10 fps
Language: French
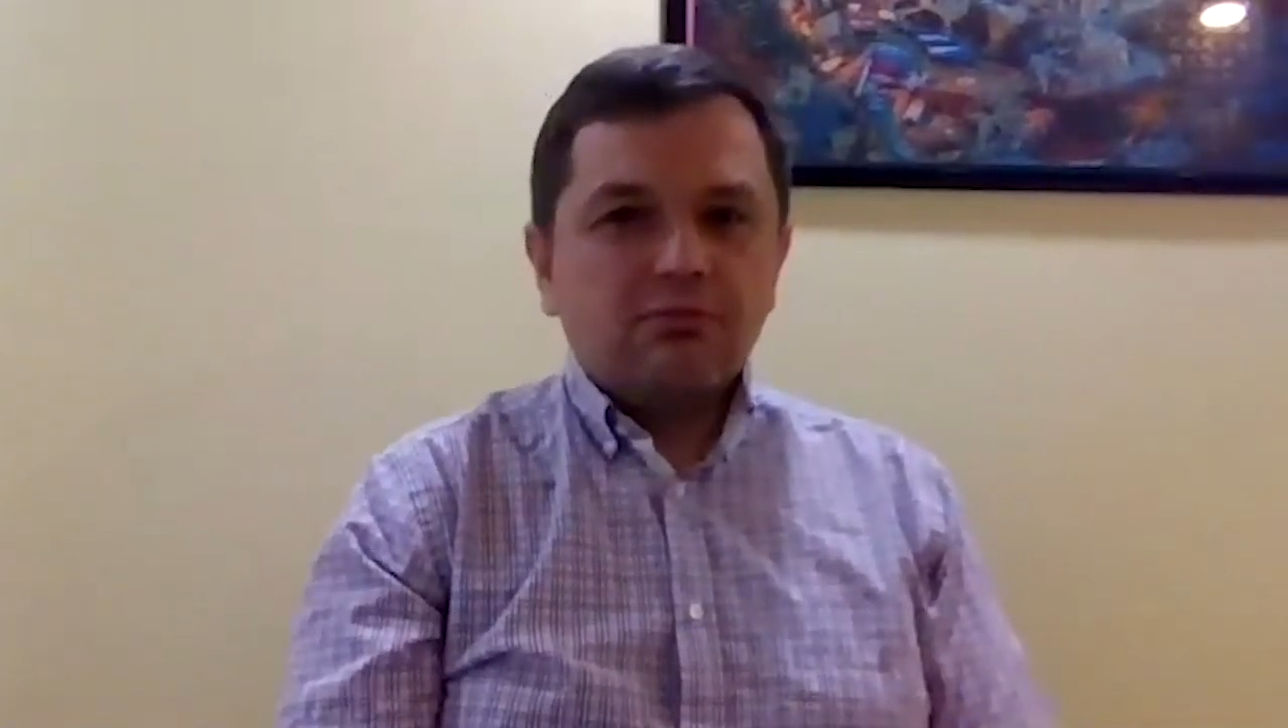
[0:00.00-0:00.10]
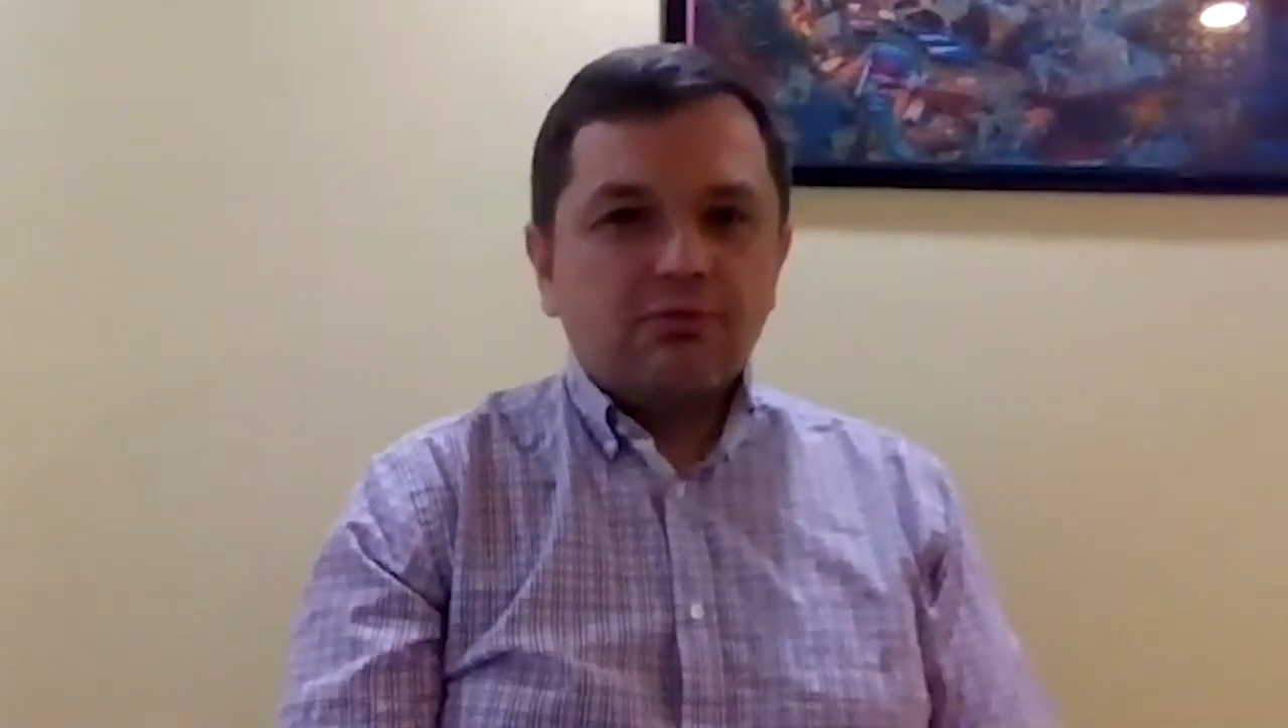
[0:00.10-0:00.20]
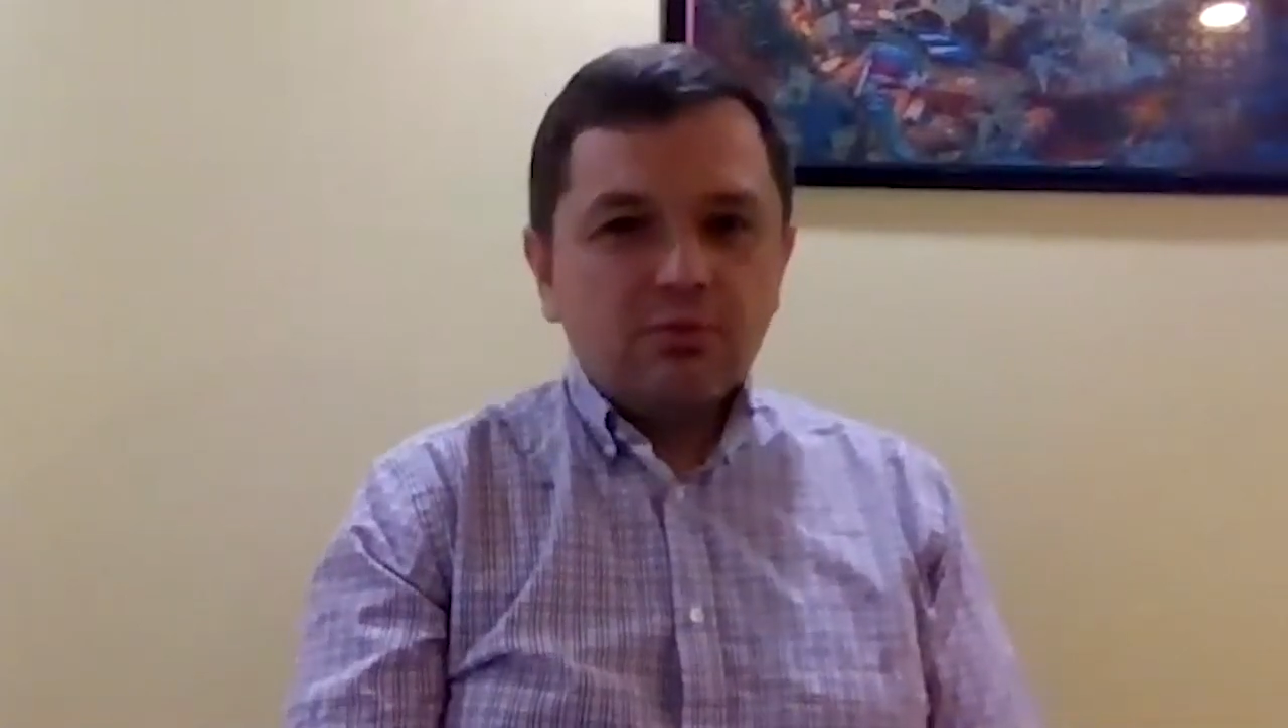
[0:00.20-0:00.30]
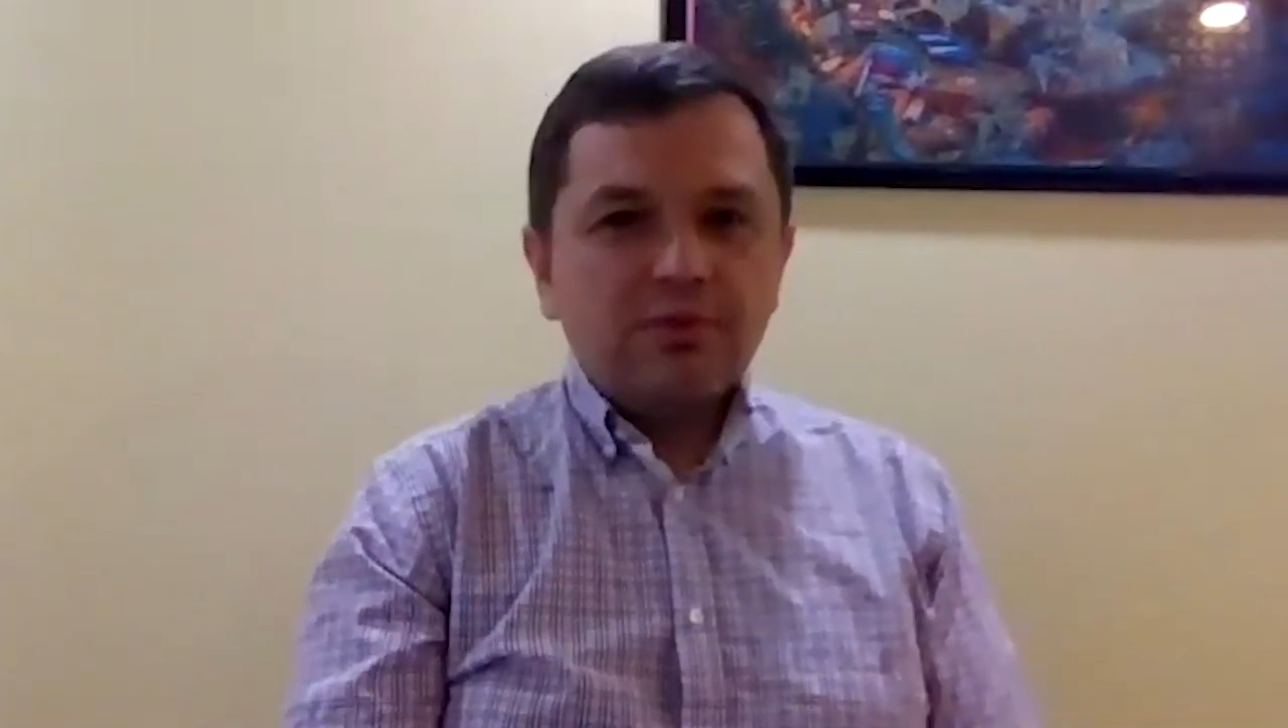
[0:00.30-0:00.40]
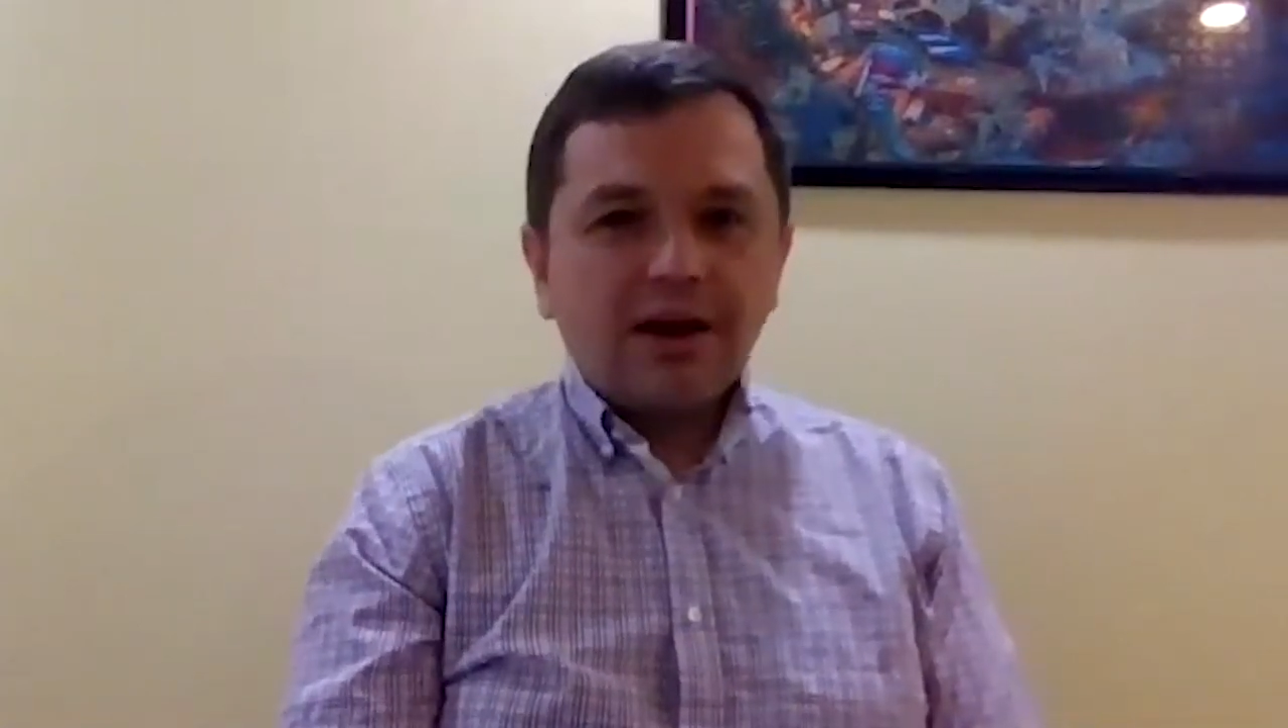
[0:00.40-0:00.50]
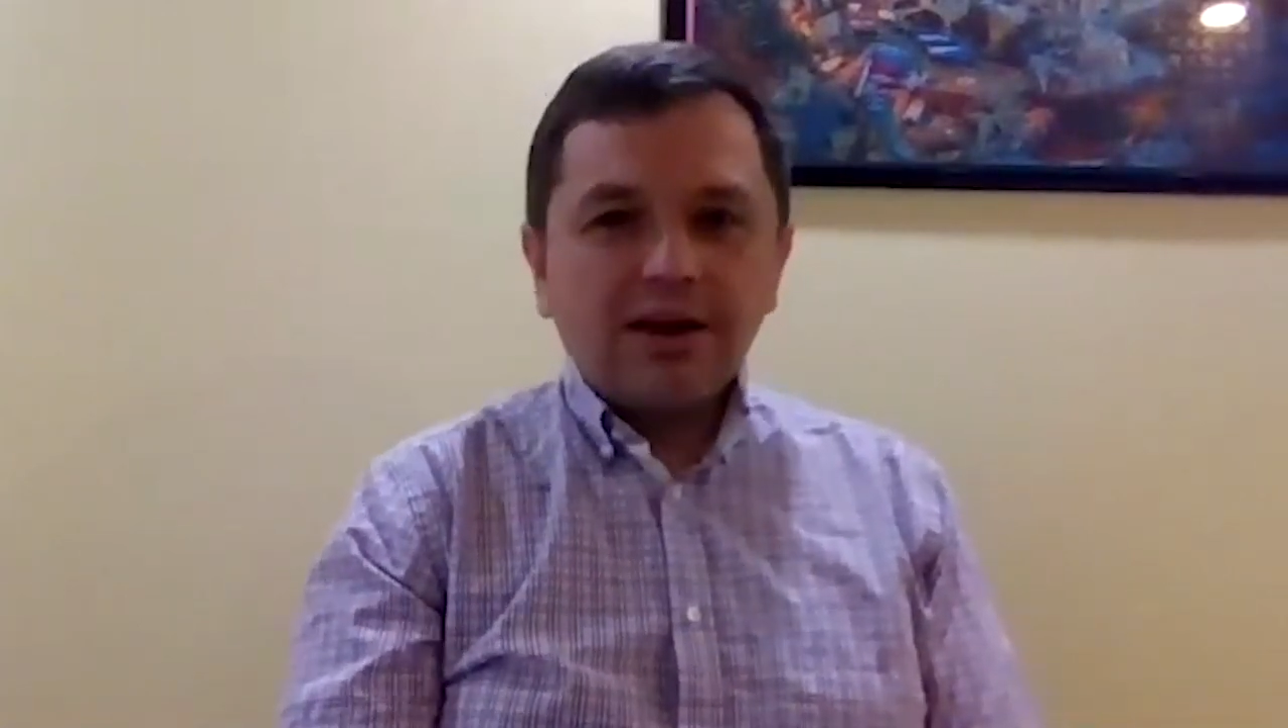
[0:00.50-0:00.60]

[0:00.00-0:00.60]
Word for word: fait du bien à